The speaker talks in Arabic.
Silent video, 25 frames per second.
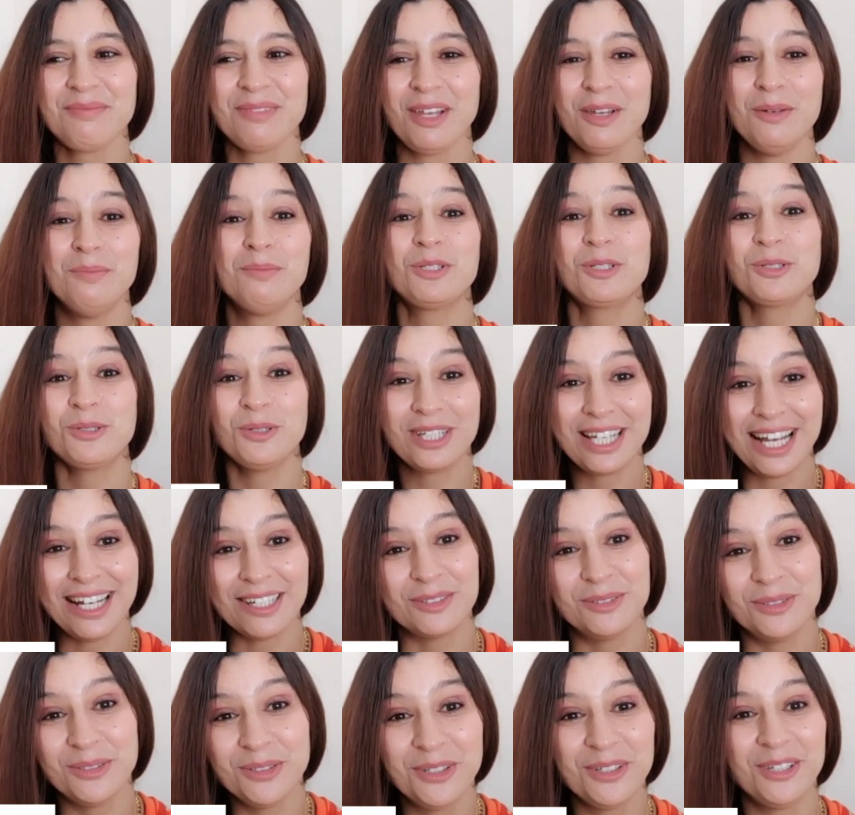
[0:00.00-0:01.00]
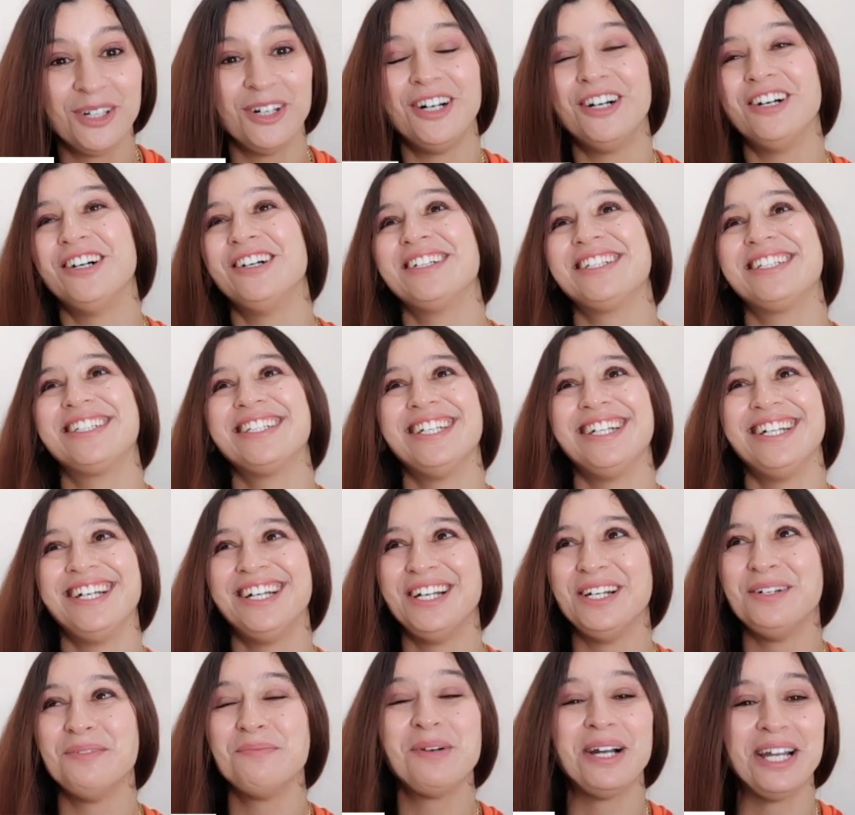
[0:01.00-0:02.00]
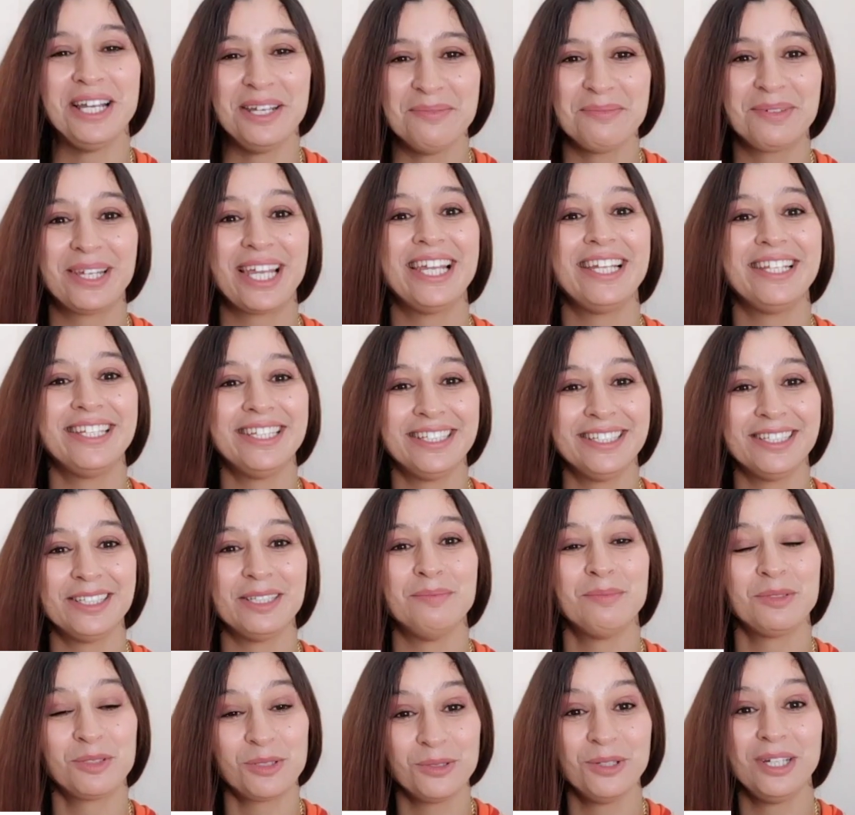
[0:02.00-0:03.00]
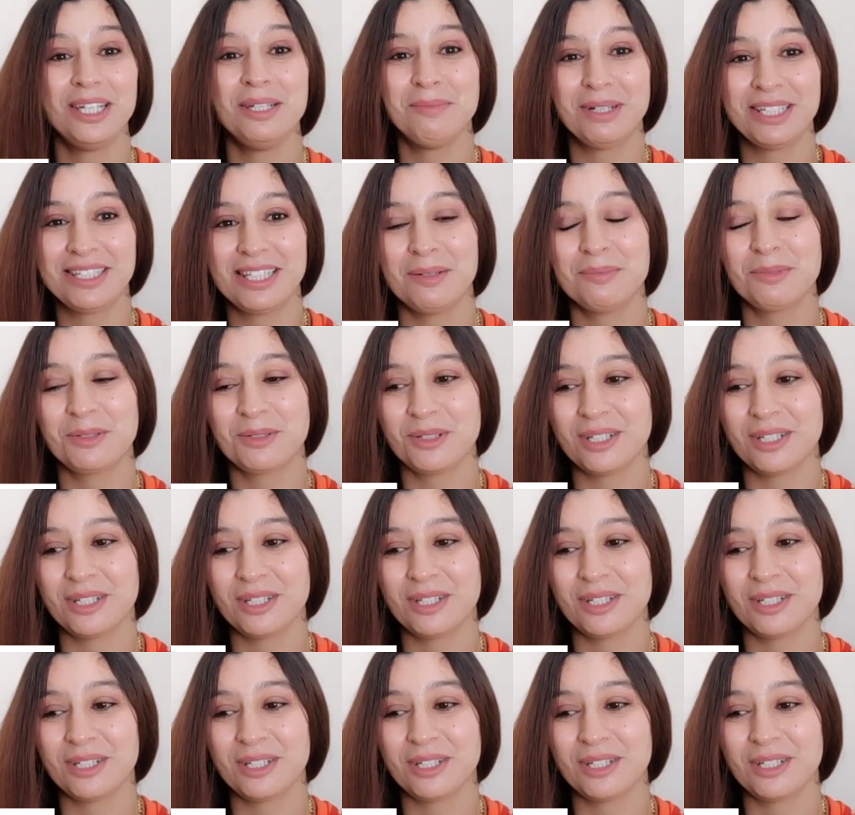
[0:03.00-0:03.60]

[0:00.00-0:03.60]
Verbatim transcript: مسيو الكارديولوج مهم كاينين مسيو اي مدام